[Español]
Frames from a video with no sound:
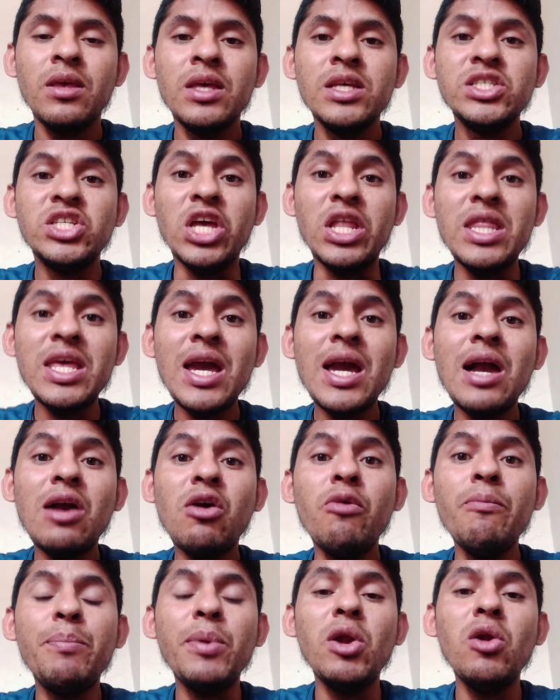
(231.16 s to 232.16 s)
se niega a
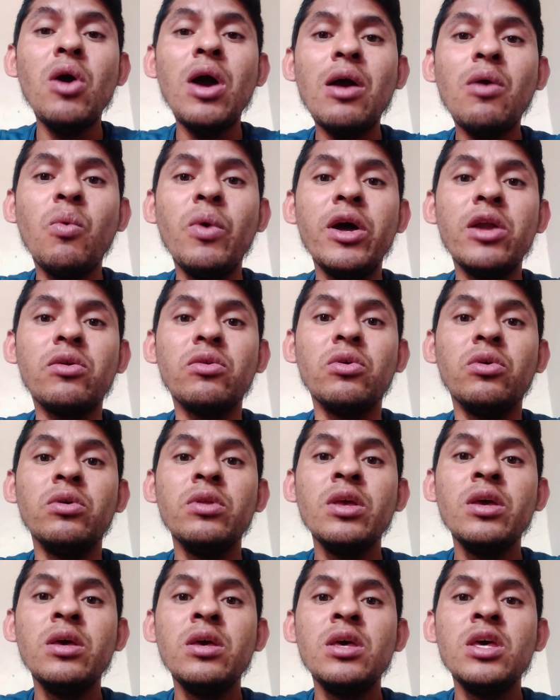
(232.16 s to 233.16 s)
cumplir los acuerdos
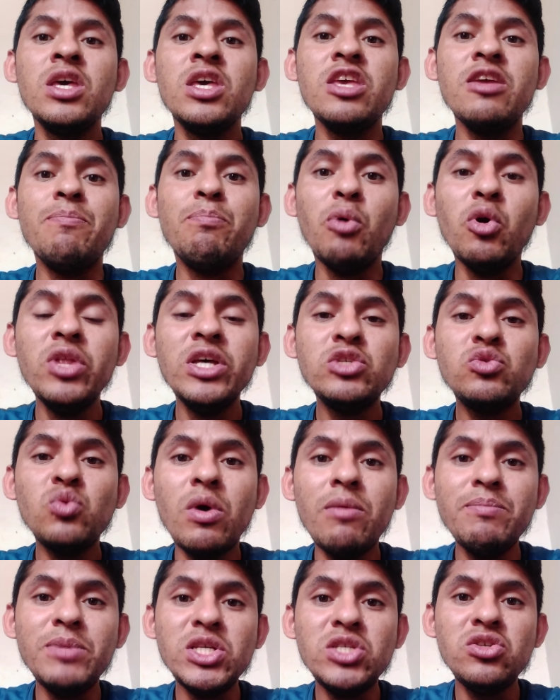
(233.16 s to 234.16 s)
y pone su
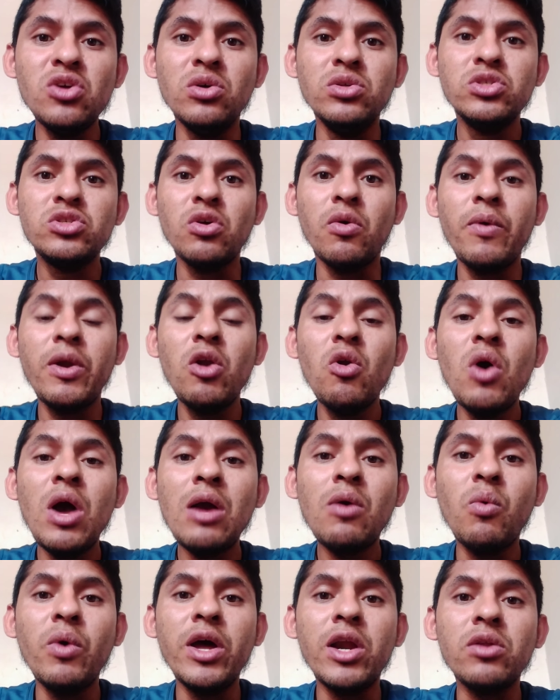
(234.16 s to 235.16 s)
ambición sobre los
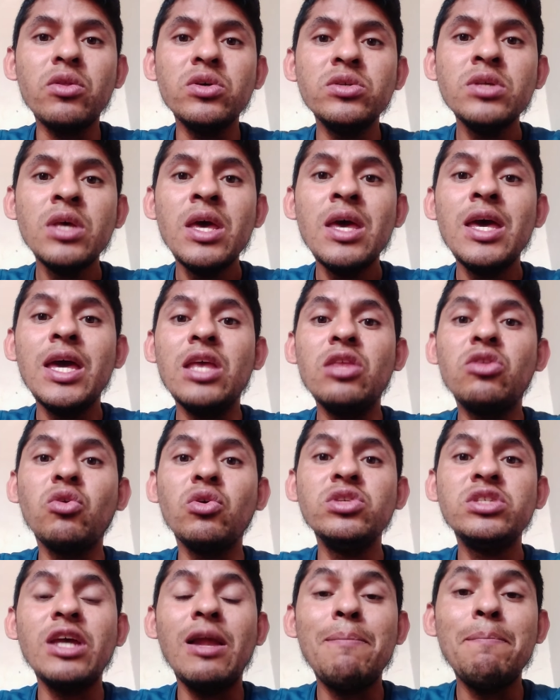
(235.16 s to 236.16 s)
acuerdos,
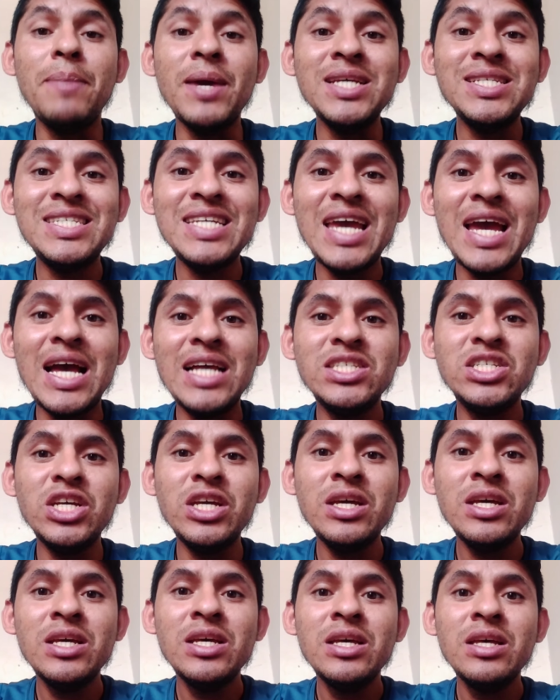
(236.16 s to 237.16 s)
entonces el
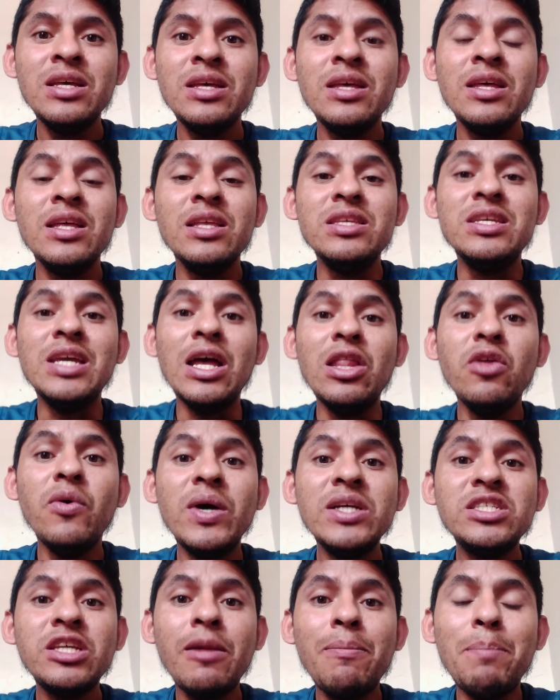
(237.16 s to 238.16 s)
PSH ya no va
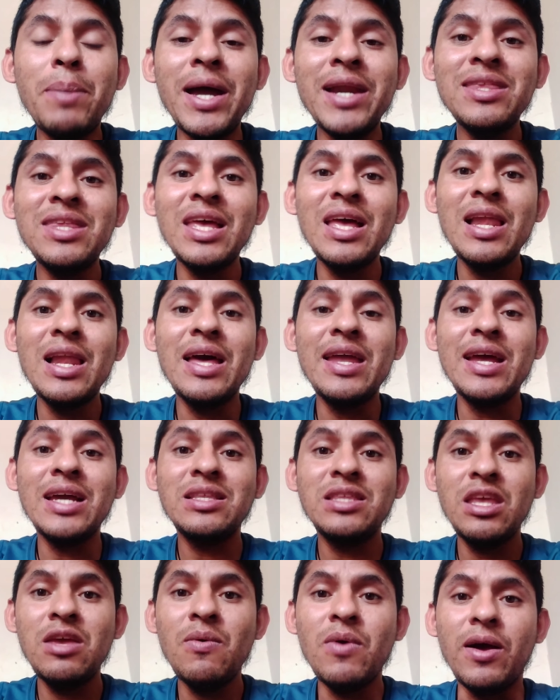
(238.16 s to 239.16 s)
a ser parte de la
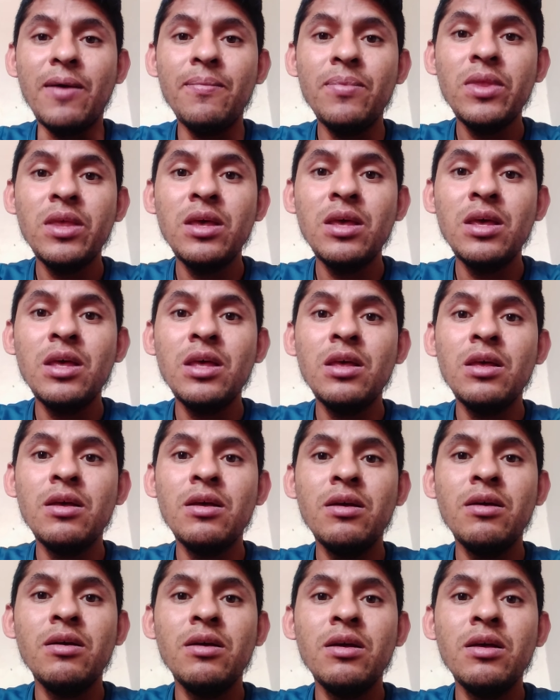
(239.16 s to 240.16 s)
directiva,
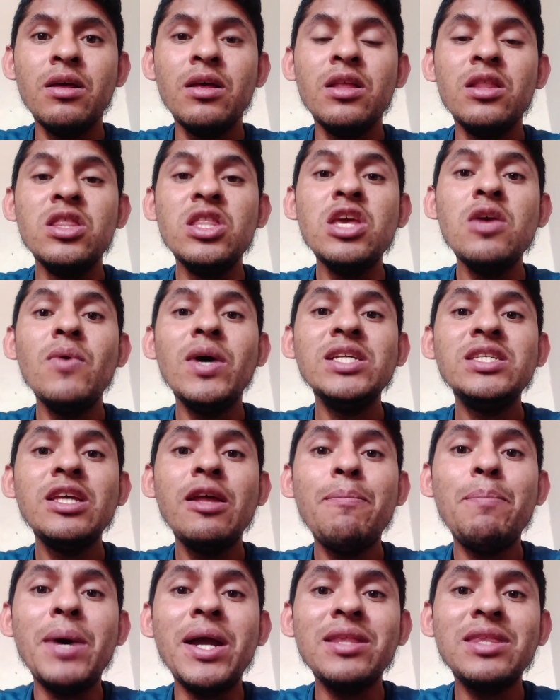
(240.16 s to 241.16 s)
ni va a
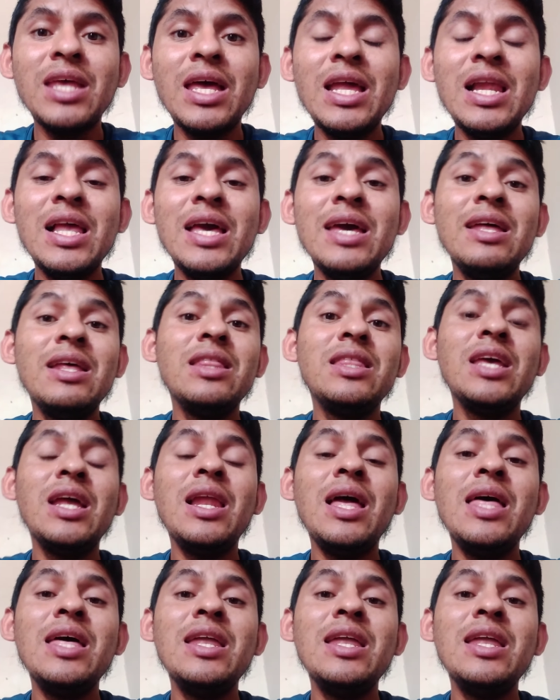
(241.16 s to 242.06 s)
ser parte de la, de la